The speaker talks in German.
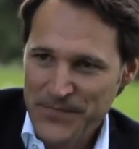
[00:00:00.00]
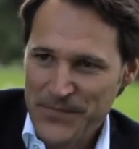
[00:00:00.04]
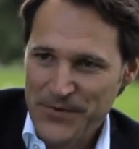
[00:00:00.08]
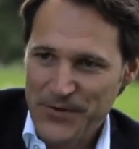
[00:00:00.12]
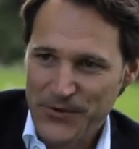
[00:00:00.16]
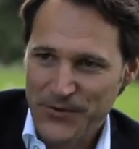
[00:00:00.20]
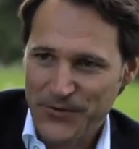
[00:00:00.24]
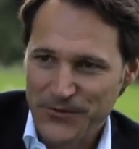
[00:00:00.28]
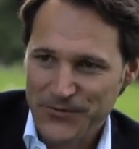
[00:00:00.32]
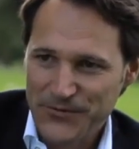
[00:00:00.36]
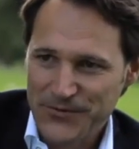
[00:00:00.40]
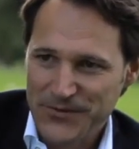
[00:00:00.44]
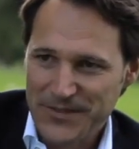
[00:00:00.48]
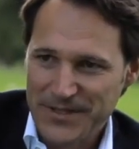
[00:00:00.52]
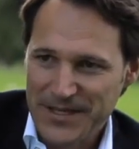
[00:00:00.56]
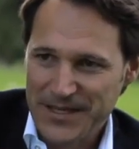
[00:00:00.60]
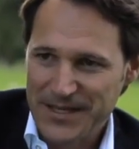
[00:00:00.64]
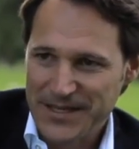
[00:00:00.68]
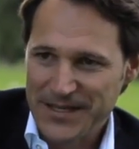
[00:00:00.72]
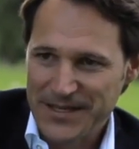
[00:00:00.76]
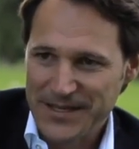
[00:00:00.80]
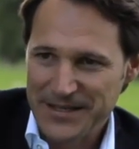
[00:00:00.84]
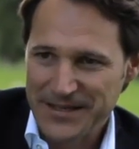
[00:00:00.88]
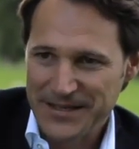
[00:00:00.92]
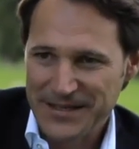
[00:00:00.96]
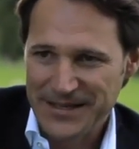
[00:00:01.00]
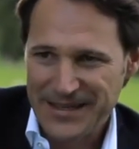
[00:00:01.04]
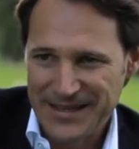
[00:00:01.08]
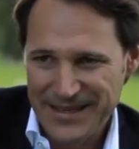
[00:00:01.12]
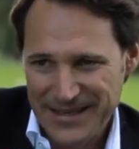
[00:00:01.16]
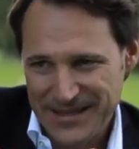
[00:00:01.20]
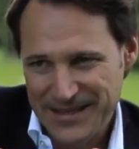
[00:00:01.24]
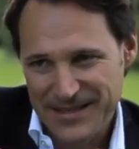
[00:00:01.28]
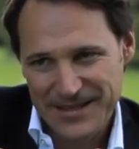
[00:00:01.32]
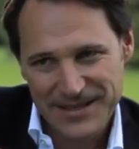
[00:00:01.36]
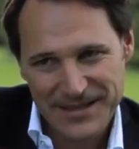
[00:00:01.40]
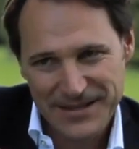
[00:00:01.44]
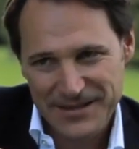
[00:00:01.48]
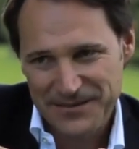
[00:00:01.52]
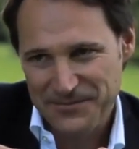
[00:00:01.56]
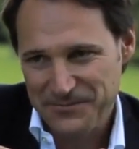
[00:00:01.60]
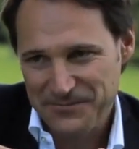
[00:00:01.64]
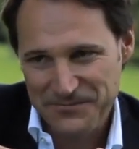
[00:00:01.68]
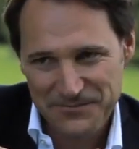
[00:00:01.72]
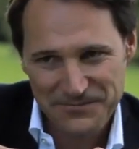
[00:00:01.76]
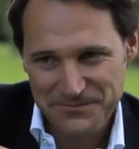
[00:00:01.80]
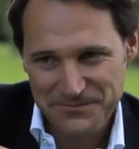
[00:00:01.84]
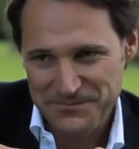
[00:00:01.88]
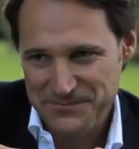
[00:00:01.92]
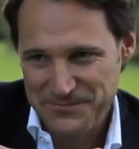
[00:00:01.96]
Und äh, ich
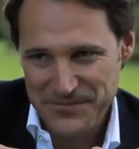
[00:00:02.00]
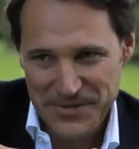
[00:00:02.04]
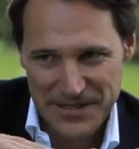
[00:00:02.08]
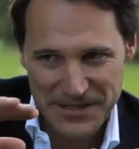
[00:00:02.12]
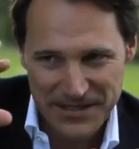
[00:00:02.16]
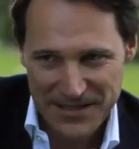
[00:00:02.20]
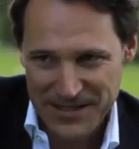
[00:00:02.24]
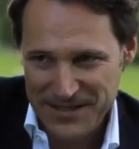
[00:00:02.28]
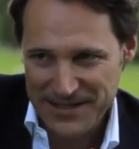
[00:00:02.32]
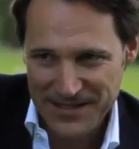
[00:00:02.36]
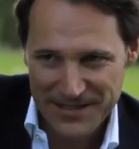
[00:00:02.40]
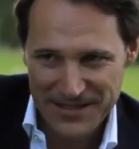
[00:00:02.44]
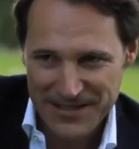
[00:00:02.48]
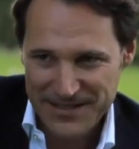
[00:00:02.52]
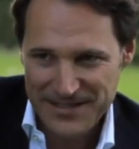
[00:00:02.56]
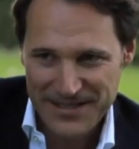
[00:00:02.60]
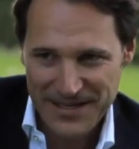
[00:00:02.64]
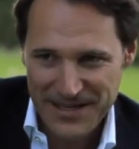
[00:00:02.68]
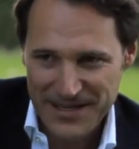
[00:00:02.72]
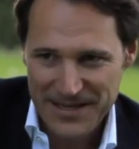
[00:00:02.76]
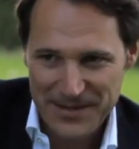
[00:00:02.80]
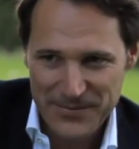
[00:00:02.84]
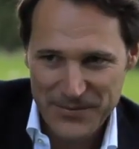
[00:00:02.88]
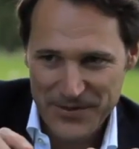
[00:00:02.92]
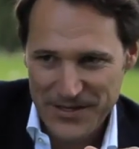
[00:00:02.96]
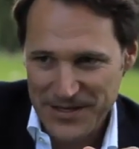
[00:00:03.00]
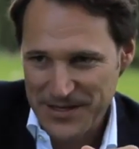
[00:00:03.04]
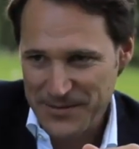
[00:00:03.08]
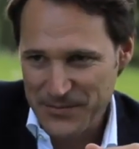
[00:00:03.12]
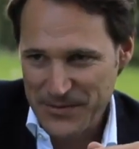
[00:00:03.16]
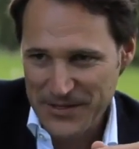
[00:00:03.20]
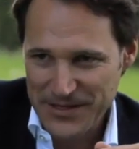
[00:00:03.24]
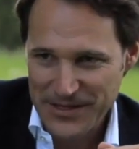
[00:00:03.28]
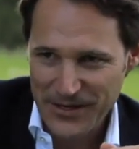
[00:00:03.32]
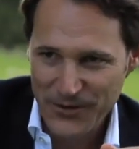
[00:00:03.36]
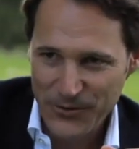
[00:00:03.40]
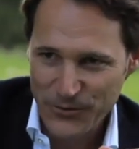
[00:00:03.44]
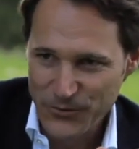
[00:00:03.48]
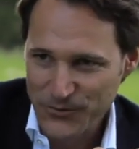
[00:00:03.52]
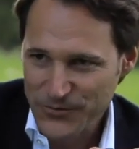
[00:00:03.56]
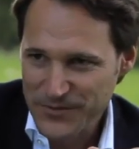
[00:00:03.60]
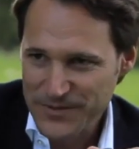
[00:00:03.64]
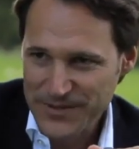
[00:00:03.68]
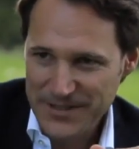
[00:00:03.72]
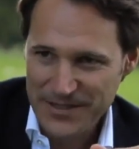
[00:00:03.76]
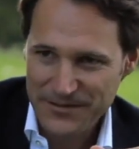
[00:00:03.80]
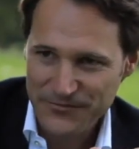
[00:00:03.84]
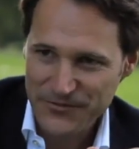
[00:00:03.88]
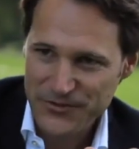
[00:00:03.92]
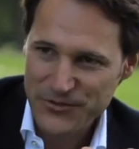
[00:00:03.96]
bin nicht in dieser Ebene, ich bin da
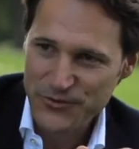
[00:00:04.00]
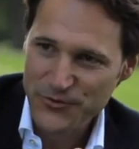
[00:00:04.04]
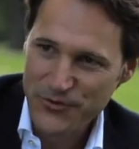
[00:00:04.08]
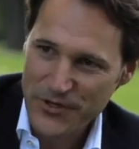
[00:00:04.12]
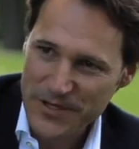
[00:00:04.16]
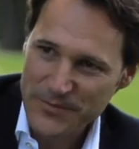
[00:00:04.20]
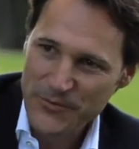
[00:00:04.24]
unten. Ich versuche